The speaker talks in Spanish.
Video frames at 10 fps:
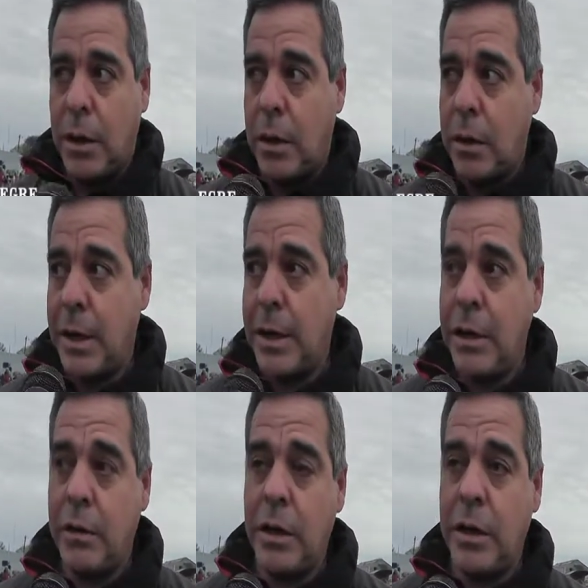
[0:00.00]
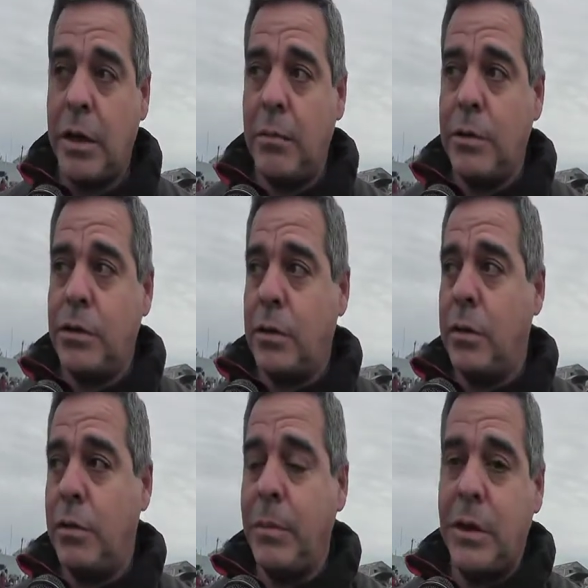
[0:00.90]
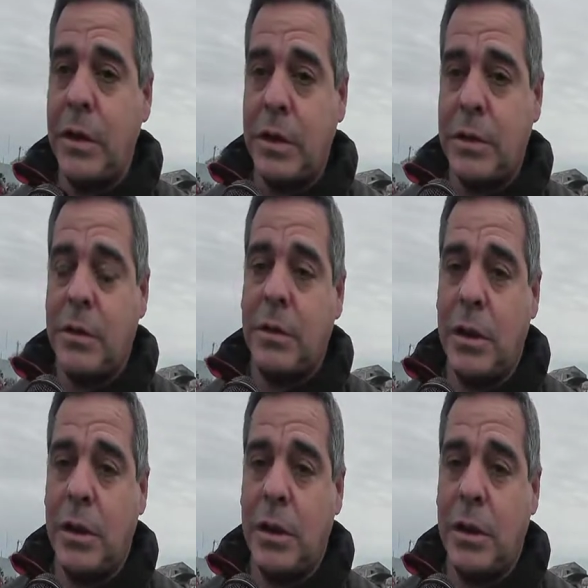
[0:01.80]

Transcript: Ahora las categorías que tenemos son 2010,